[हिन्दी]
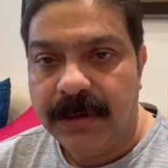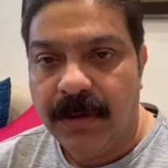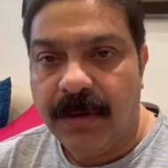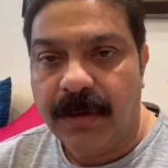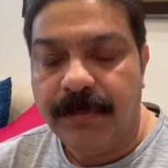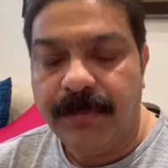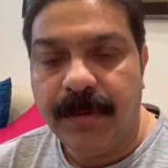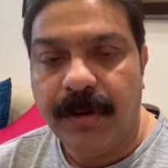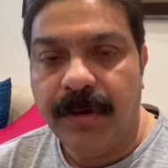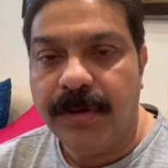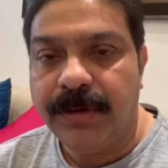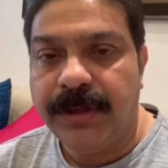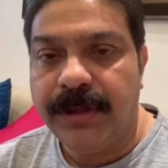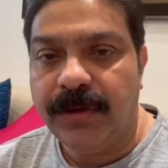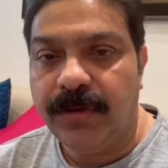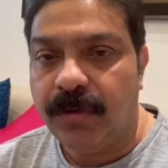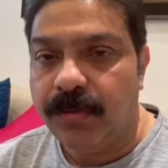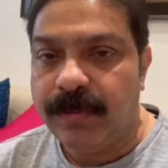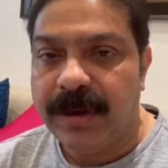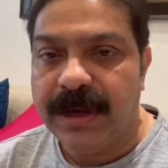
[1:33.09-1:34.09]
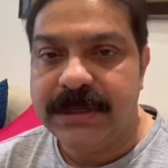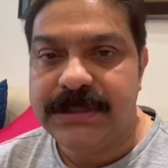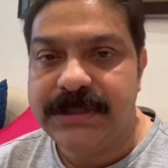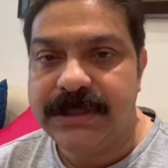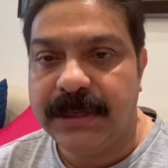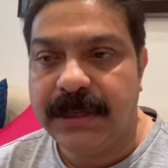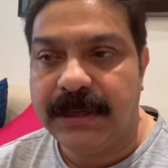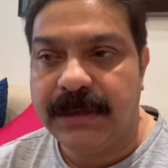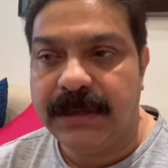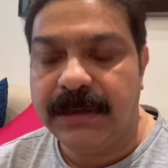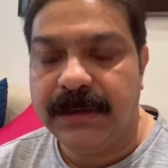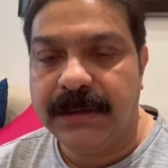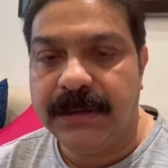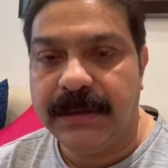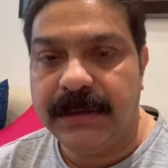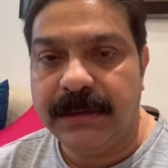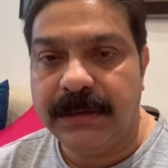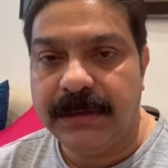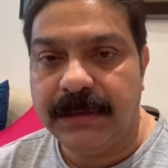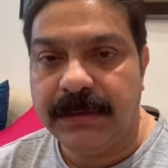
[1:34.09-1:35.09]
और बहुत ही रोमांचक
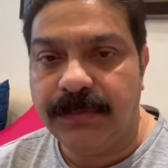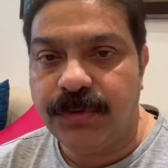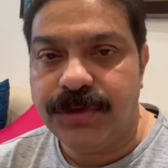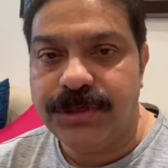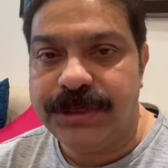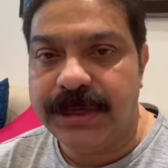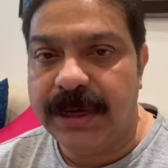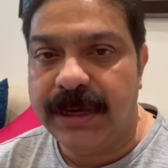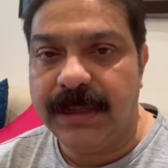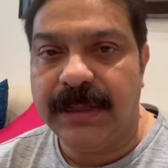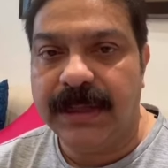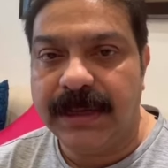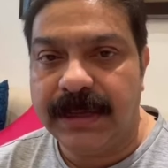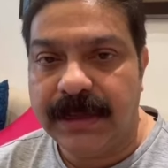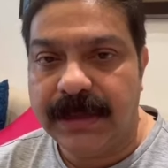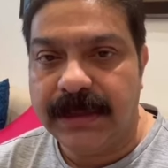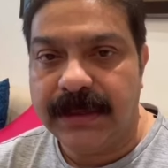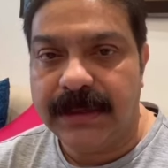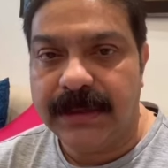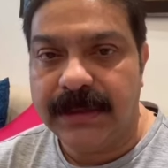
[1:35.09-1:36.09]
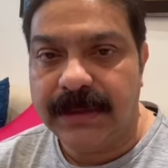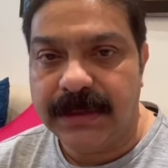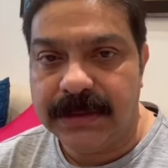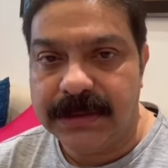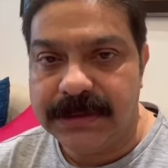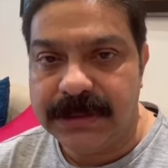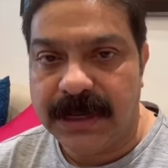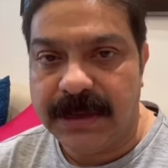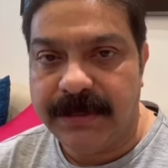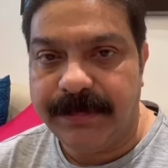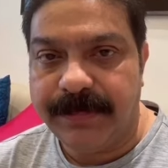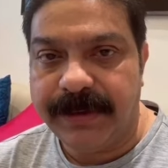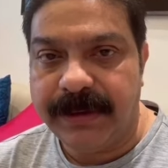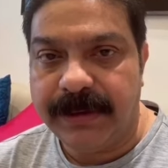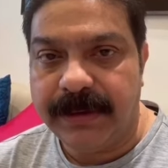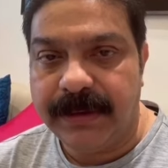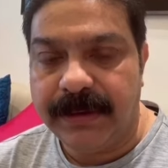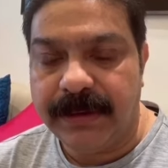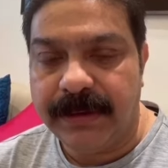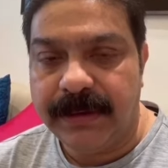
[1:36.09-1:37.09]
वो क्षण था जहाँ पर
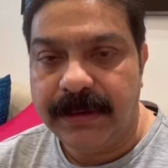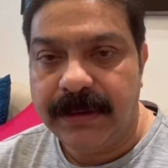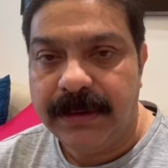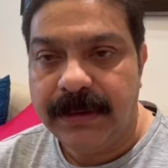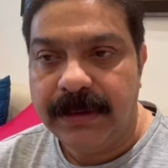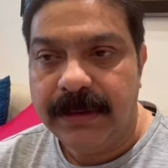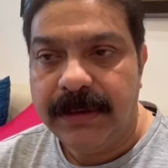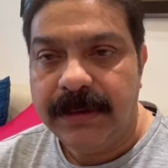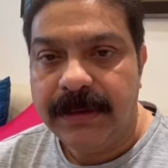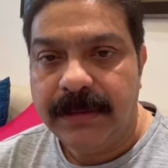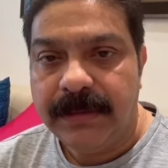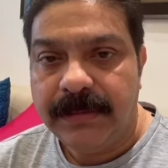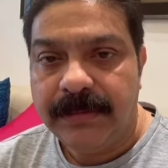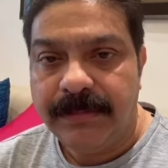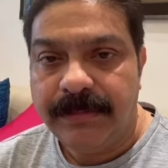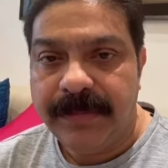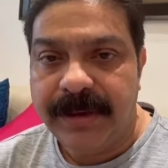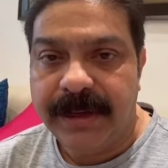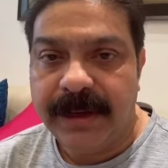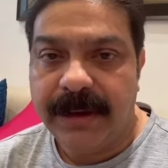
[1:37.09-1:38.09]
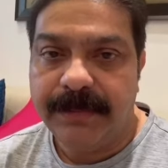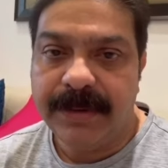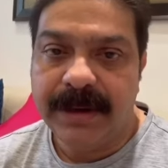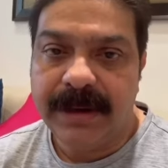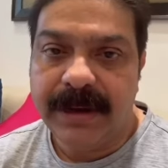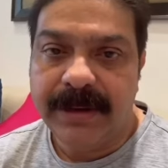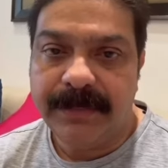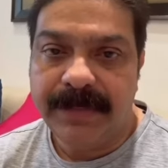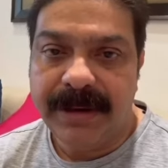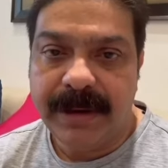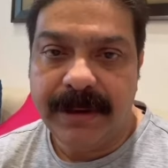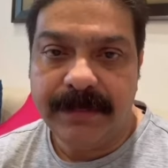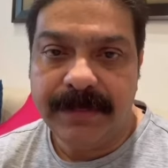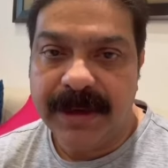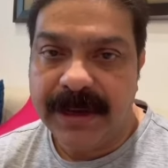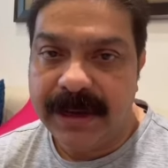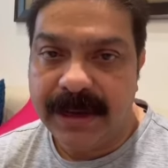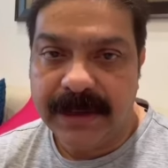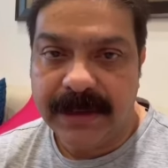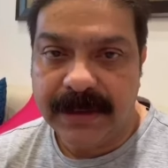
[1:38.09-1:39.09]
मेरा बर्थडे मैंने
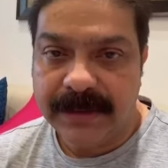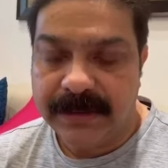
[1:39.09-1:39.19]
मनाया